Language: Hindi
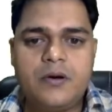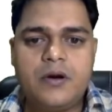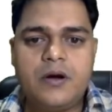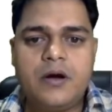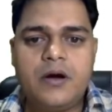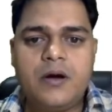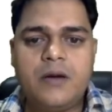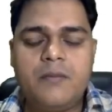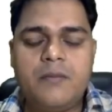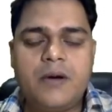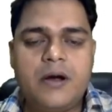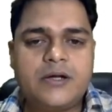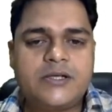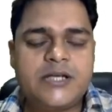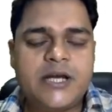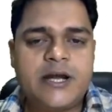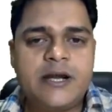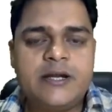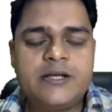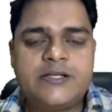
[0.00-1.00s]

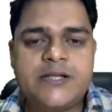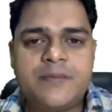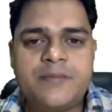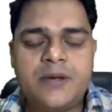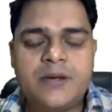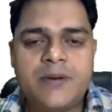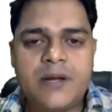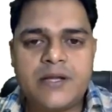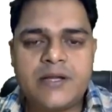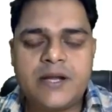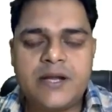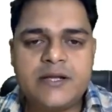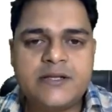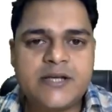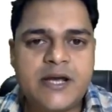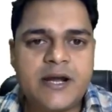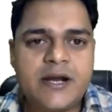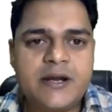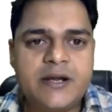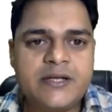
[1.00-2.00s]
सेकेंड uh, स्टेप की बात करें
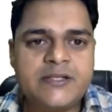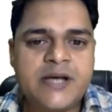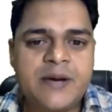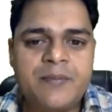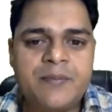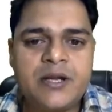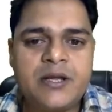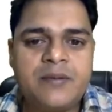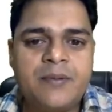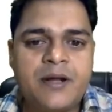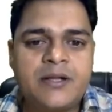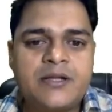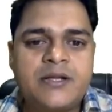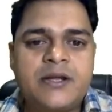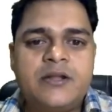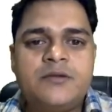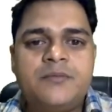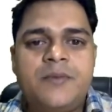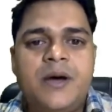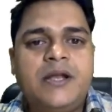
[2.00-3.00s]
सेकेंड एग्जाम्पल की बात
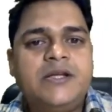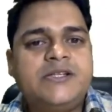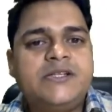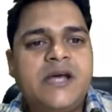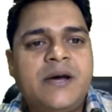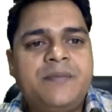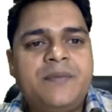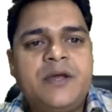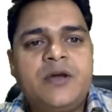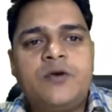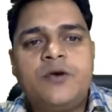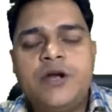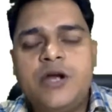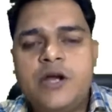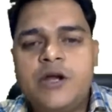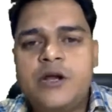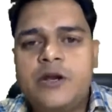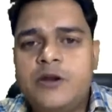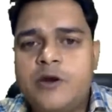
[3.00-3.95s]
करें तो मान लीजिए आपने कोई एक